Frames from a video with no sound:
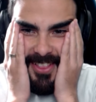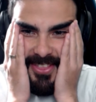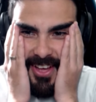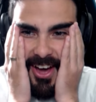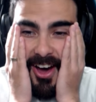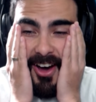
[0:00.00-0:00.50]

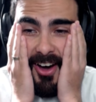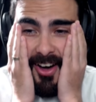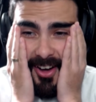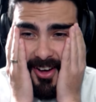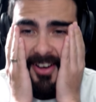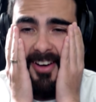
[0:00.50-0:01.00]

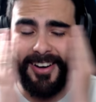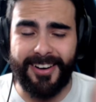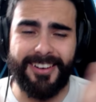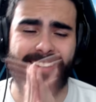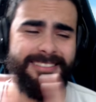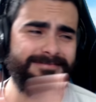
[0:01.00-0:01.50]

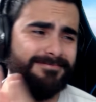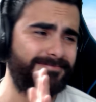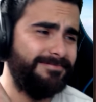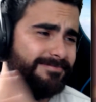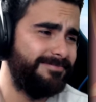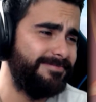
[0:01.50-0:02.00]
¡No!
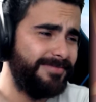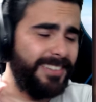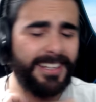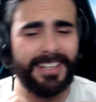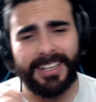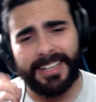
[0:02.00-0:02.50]

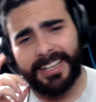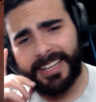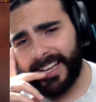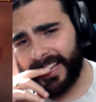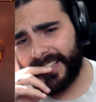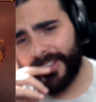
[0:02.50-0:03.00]

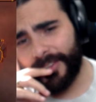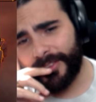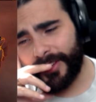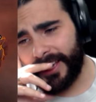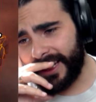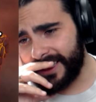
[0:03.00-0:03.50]
¡Qué tonto
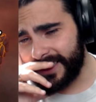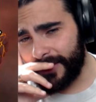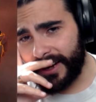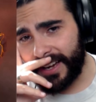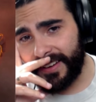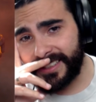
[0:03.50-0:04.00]
eres, Diego!
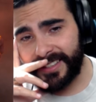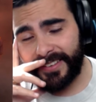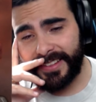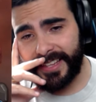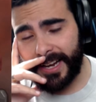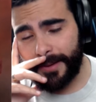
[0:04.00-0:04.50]
Acabas de
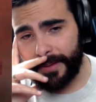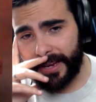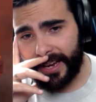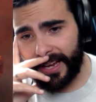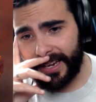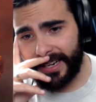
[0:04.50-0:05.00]
vender al
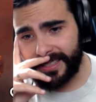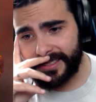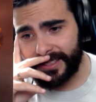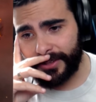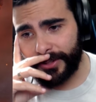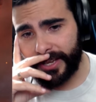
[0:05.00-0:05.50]
Mejana,
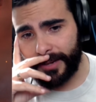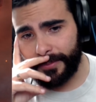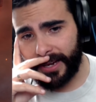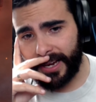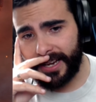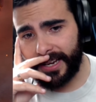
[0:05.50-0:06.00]
siendo que al
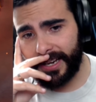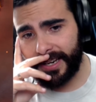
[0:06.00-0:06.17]
Mejana la